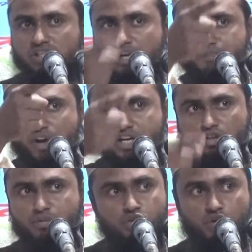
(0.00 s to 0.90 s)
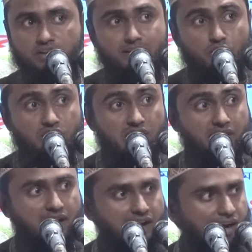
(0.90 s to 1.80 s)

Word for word: অলিদের পক্ষে তুমি তো কথা বললা না